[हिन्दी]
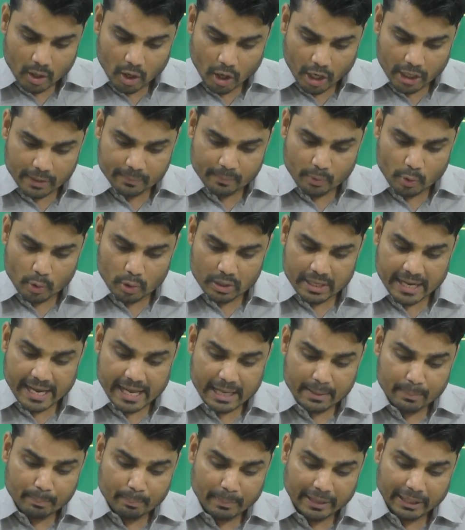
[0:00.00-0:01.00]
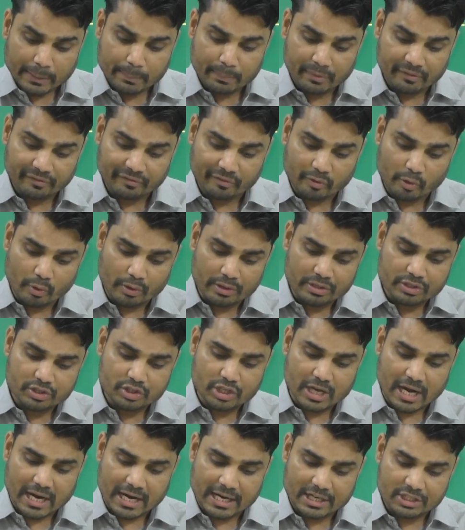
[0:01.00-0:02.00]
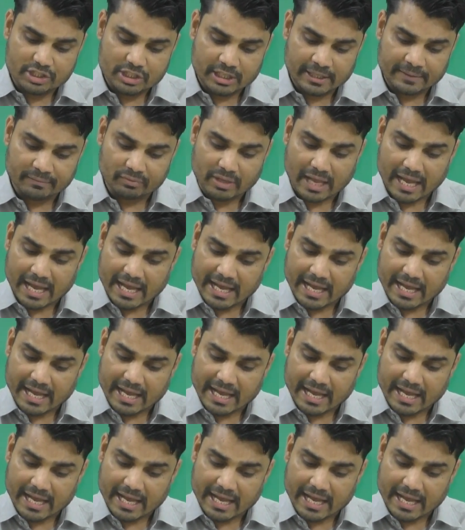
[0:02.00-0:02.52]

और बोल रहा है बट बिफोर चार्जिंग